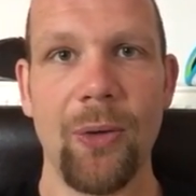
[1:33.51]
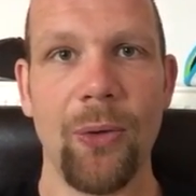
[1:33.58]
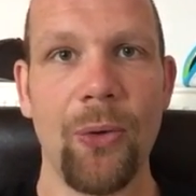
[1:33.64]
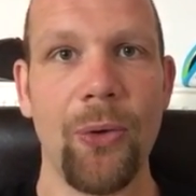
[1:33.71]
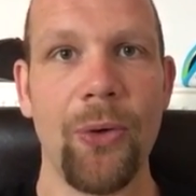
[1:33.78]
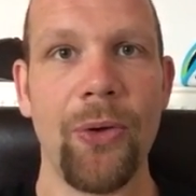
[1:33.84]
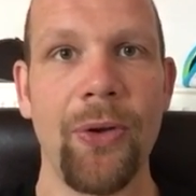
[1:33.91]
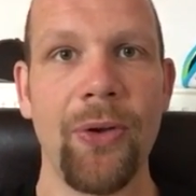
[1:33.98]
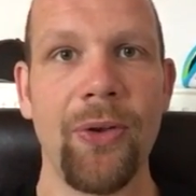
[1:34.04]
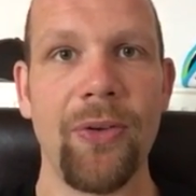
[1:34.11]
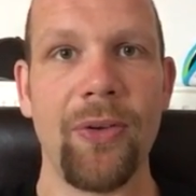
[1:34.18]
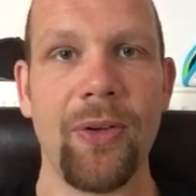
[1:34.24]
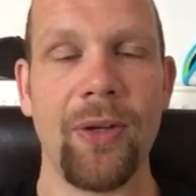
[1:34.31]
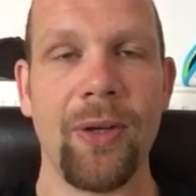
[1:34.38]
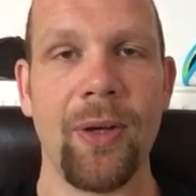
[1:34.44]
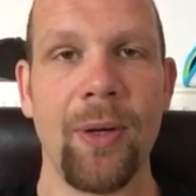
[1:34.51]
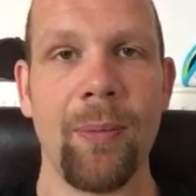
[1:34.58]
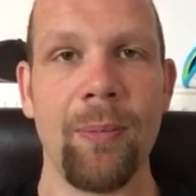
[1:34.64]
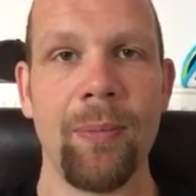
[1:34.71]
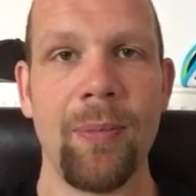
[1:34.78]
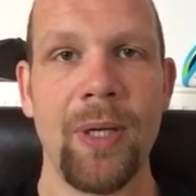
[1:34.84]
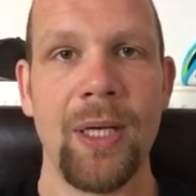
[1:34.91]
Und
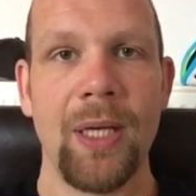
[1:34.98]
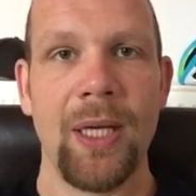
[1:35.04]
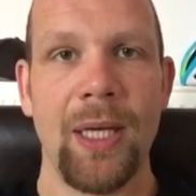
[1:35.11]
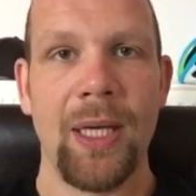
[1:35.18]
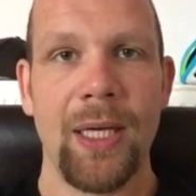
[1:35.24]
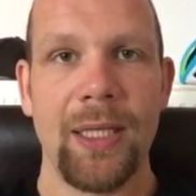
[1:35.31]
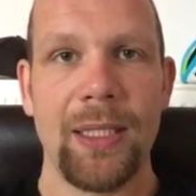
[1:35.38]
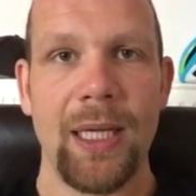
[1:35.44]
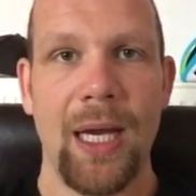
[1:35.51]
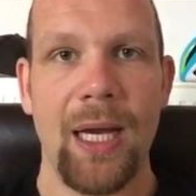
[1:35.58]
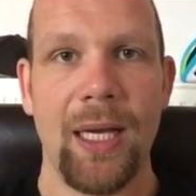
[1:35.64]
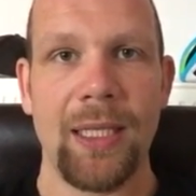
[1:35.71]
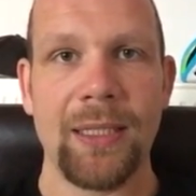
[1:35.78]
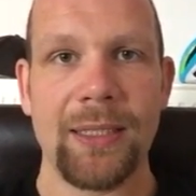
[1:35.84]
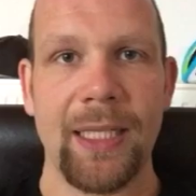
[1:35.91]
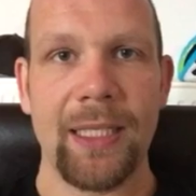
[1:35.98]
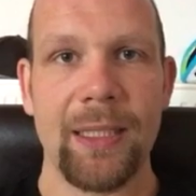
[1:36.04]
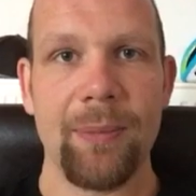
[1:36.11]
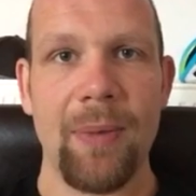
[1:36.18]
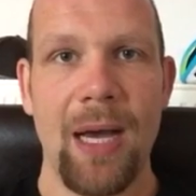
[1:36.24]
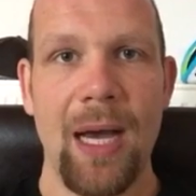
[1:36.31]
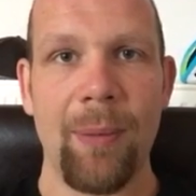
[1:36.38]
ähm, ja, ich
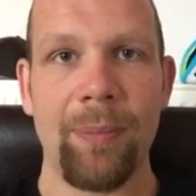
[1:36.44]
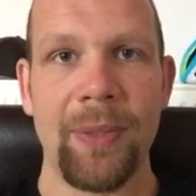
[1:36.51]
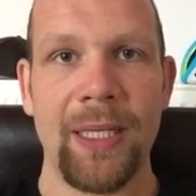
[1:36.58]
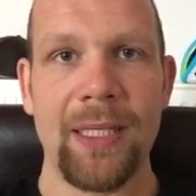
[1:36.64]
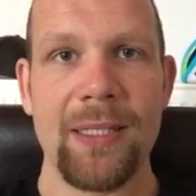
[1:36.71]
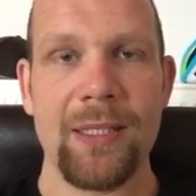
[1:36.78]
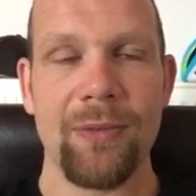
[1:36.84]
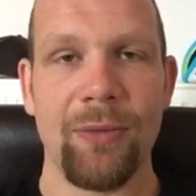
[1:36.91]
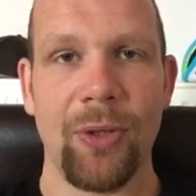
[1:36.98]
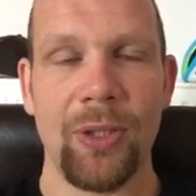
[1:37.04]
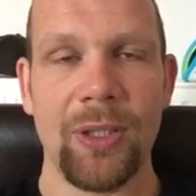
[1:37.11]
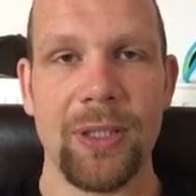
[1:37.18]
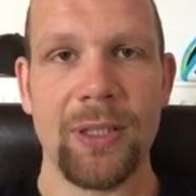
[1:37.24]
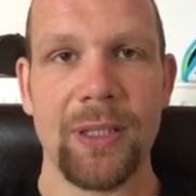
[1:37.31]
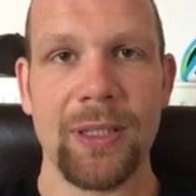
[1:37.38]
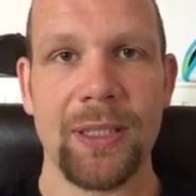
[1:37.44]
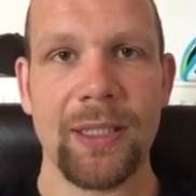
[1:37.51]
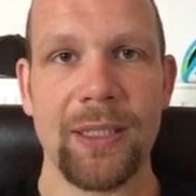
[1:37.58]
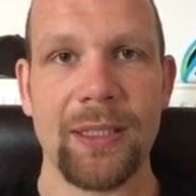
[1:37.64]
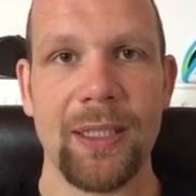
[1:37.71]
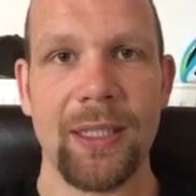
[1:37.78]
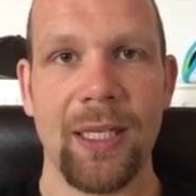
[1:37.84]
denke mal, ab nächste Woche
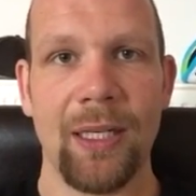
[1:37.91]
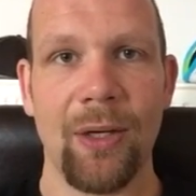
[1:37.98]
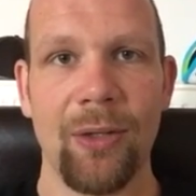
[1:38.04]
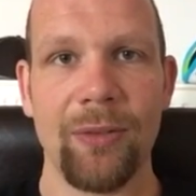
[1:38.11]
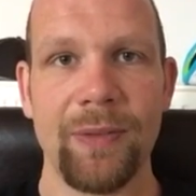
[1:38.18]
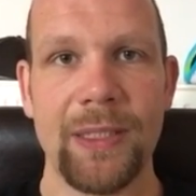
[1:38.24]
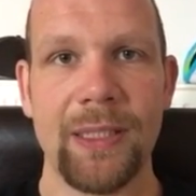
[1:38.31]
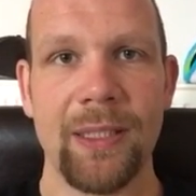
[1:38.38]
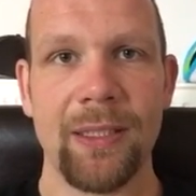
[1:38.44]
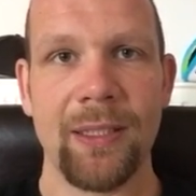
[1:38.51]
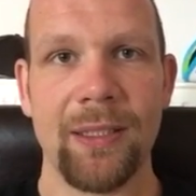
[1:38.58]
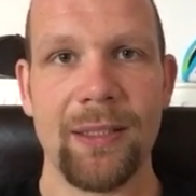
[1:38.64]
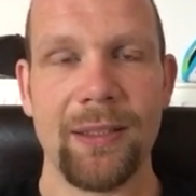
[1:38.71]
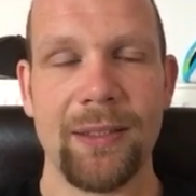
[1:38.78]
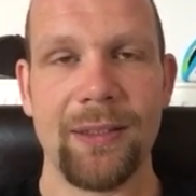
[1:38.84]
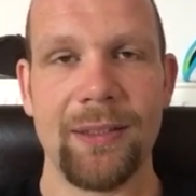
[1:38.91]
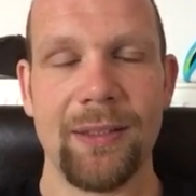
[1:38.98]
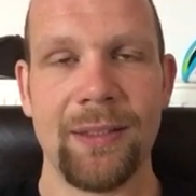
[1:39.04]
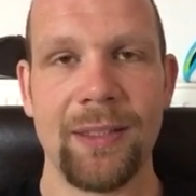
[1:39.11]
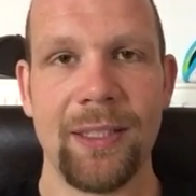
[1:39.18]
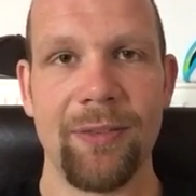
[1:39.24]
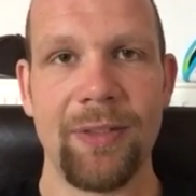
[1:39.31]
kriegt ihr dann auch wieder
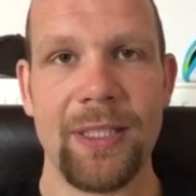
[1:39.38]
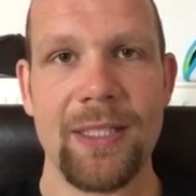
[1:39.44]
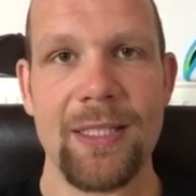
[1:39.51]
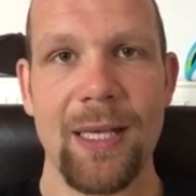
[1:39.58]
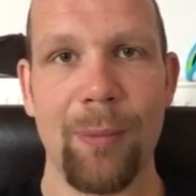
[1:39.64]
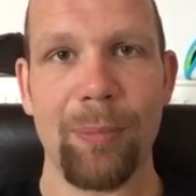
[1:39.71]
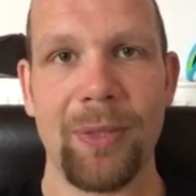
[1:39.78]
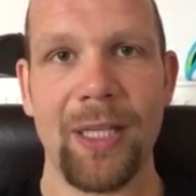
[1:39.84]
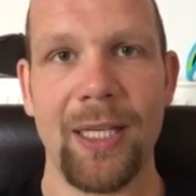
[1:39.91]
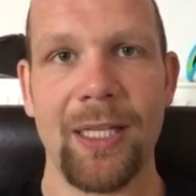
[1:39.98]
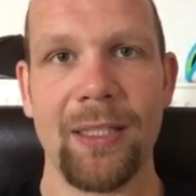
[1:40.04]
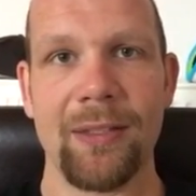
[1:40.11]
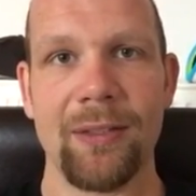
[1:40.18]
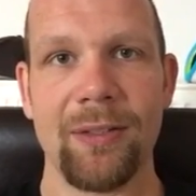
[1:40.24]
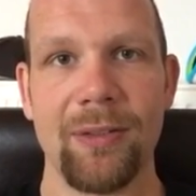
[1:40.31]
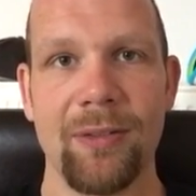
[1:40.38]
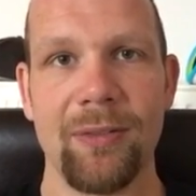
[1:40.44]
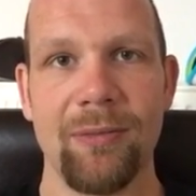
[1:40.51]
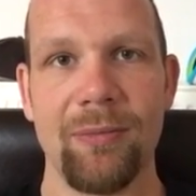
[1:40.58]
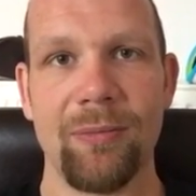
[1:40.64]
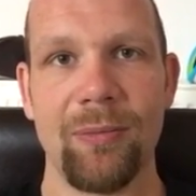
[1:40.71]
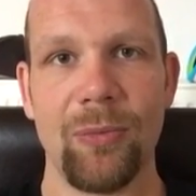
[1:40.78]
ein Gewichtsupdate
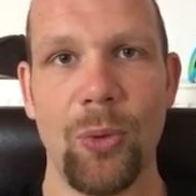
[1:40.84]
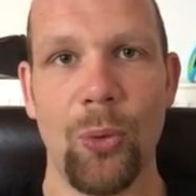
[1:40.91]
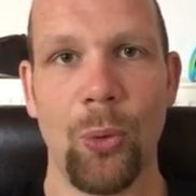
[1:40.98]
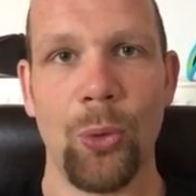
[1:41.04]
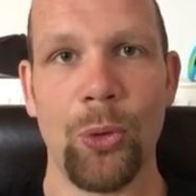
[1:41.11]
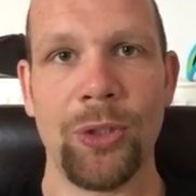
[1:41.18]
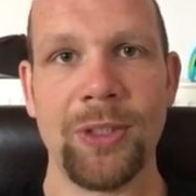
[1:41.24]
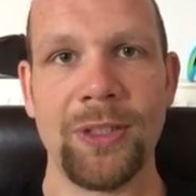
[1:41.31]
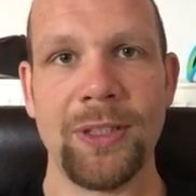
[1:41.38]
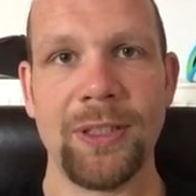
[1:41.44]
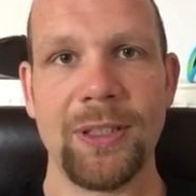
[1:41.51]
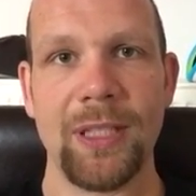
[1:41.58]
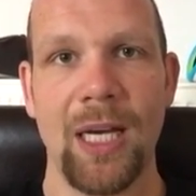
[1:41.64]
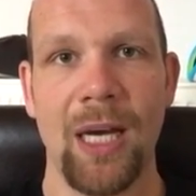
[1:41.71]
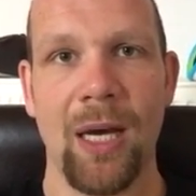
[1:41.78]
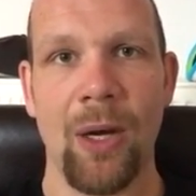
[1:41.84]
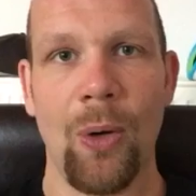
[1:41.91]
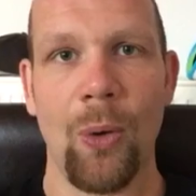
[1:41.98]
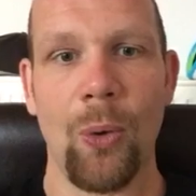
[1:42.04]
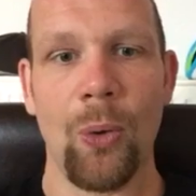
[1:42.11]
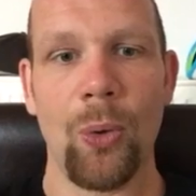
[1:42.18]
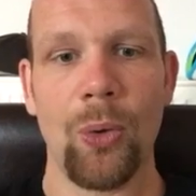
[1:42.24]
und
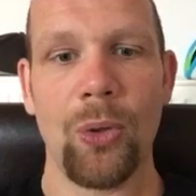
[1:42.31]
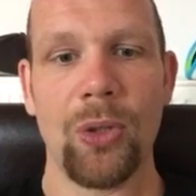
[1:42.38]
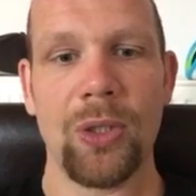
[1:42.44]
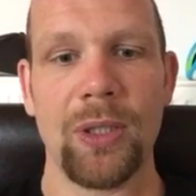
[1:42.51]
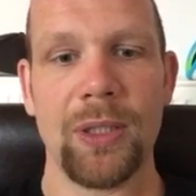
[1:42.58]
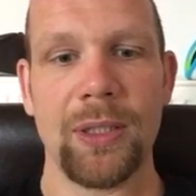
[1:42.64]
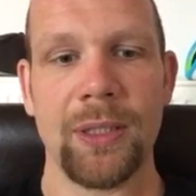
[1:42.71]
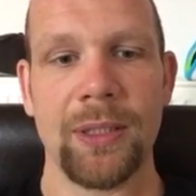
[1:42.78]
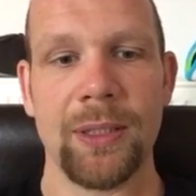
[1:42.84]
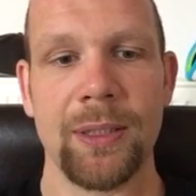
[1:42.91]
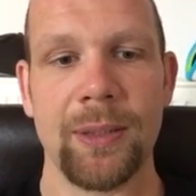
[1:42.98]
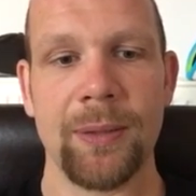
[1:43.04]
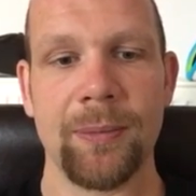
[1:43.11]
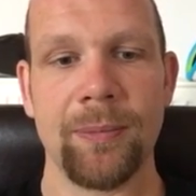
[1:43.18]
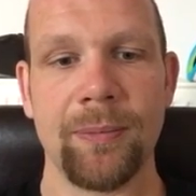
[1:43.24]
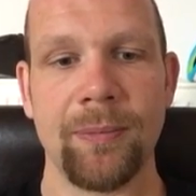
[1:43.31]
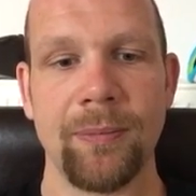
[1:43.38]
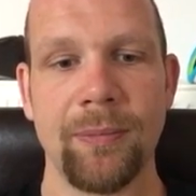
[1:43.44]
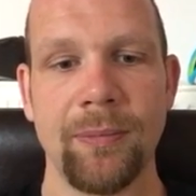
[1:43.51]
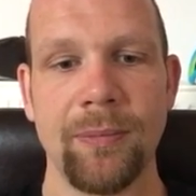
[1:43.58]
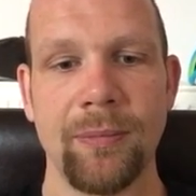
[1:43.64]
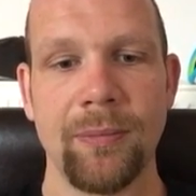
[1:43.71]
auch
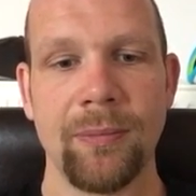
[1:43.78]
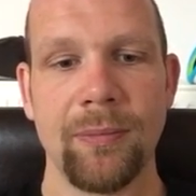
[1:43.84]
ähm,